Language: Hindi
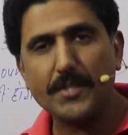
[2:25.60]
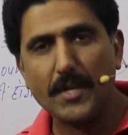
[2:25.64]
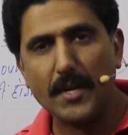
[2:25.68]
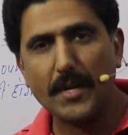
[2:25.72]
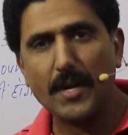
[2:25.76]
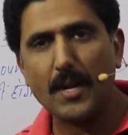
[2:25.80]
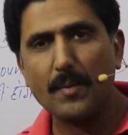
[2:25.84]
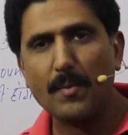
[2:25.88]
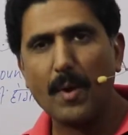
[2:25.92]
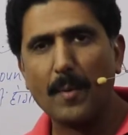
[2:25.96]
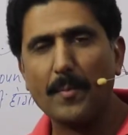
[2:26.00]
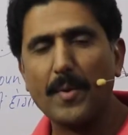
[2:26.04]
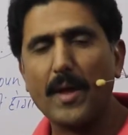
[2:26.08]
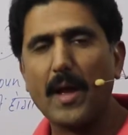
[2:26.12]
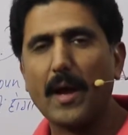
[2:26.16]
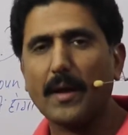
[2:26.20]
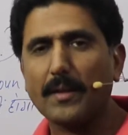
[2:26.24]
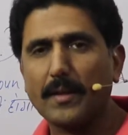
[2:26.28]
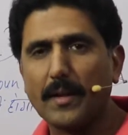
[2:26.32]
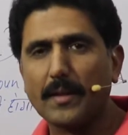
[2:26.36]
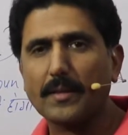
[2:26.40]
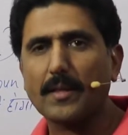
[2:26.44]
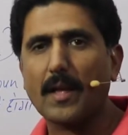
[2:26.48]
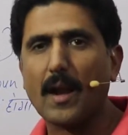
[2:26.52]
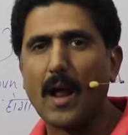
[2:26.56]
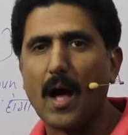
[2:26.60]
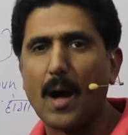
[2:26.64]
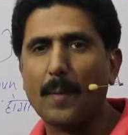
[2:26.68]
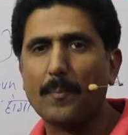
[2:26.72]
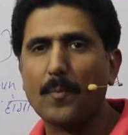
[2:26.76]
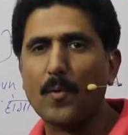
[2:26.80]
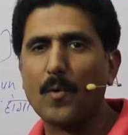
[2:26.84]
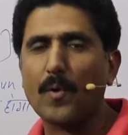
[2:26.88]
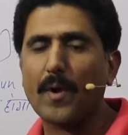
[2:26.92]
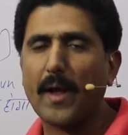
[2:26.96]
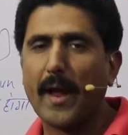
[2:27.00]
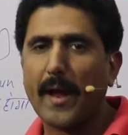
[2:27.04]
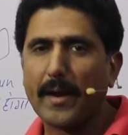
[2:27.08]
जीडी में भी अधिकतर
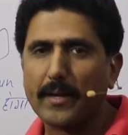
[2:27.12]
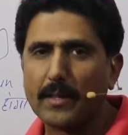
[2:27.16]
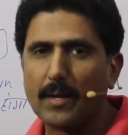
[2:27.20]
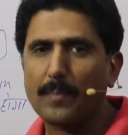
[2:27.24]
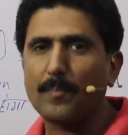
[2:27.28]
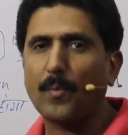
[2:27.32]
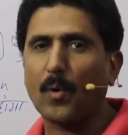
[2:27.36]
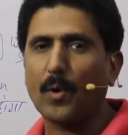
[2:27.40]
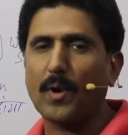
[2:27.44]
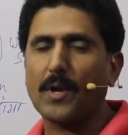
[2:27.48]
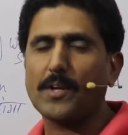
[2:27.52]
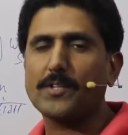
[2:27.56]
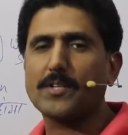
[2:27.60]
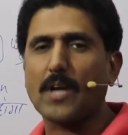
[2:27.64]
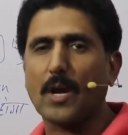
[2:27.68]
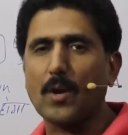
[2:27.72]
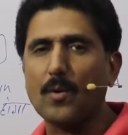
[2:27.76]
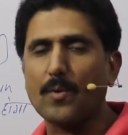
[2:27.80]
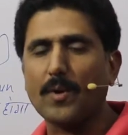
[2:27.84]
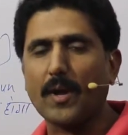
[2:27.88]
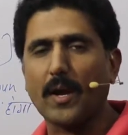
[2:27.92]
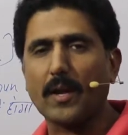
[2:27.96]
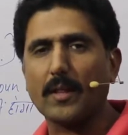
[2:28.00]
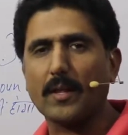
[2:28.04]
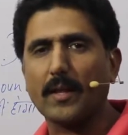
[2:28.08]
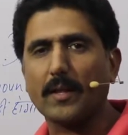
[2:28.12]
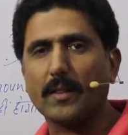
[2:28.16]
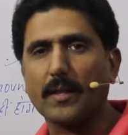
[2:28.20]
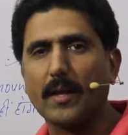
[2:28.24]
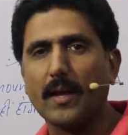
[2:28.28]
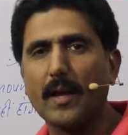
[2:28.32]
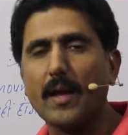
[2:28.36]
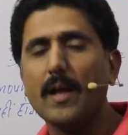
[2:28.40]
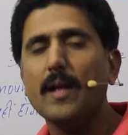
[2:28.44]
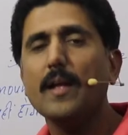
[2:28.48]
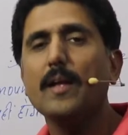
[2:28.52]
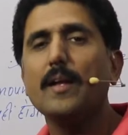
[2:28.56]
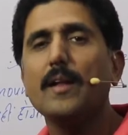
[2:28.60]
आप लोग एकदम बोलना चालू कर
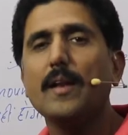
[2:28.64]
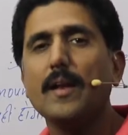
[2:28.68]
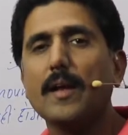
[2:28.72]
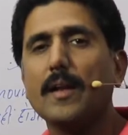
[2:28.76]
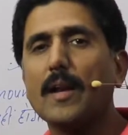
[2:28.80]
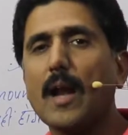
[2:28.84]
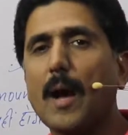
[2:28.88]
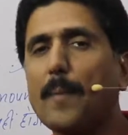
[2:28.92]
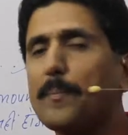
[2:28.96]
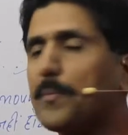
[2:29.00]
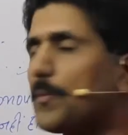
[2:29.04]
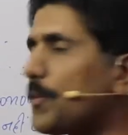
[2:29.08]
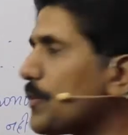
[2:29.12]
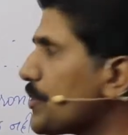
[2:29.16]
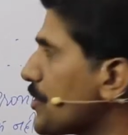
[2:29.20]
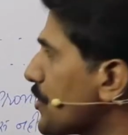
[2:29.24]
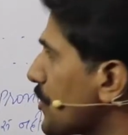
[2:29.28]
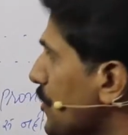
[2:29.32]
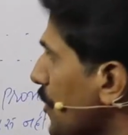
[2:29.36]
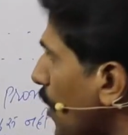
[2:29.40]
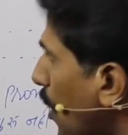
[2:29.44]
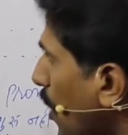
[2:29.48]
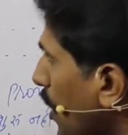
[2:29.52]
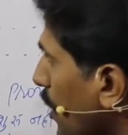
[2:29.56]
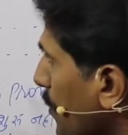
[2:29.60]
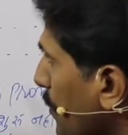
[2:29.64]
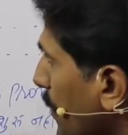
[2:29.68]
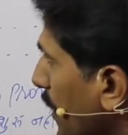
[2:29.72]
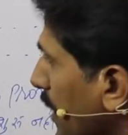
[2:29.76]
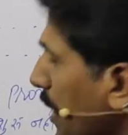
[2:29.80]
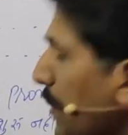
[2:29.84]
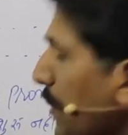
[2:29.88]
देते हैं लेकिन आपको शॉर्ट